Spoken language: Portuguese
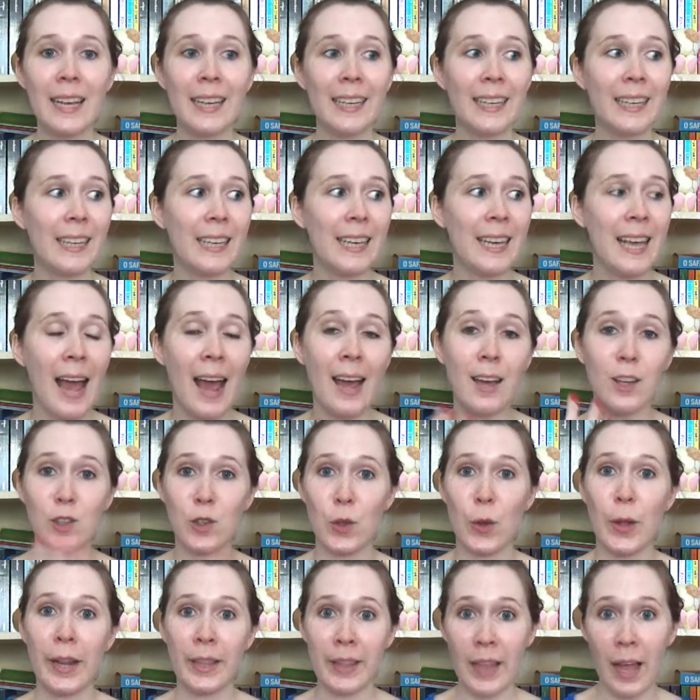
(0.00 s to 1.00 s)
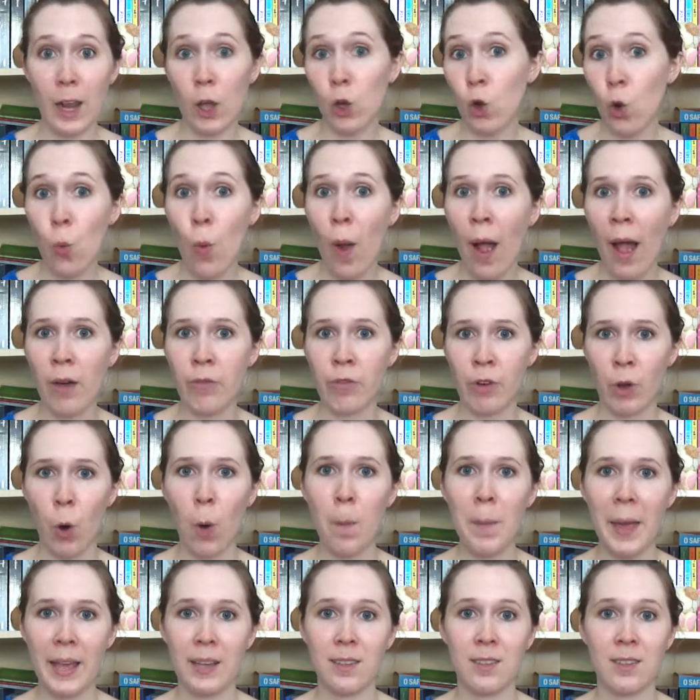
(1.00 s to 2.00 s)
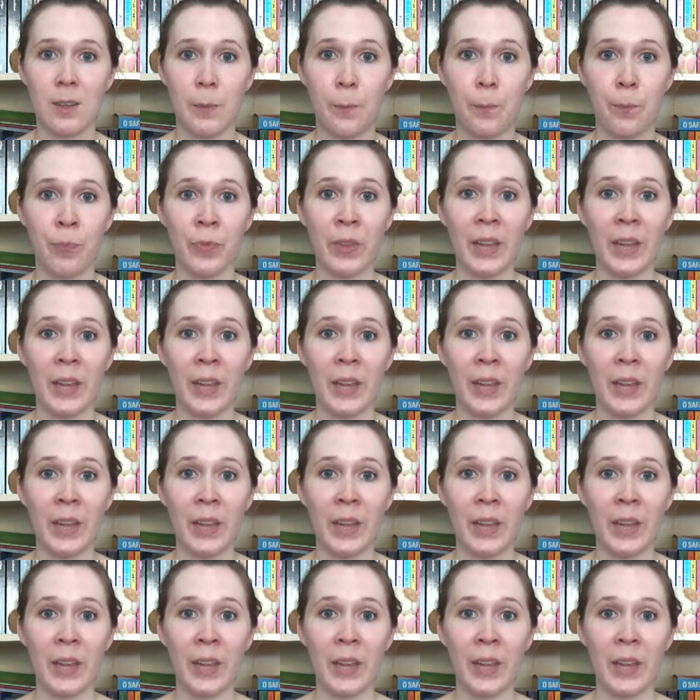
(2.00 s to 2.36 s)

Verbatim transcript: que a história dela com o Rafa começa.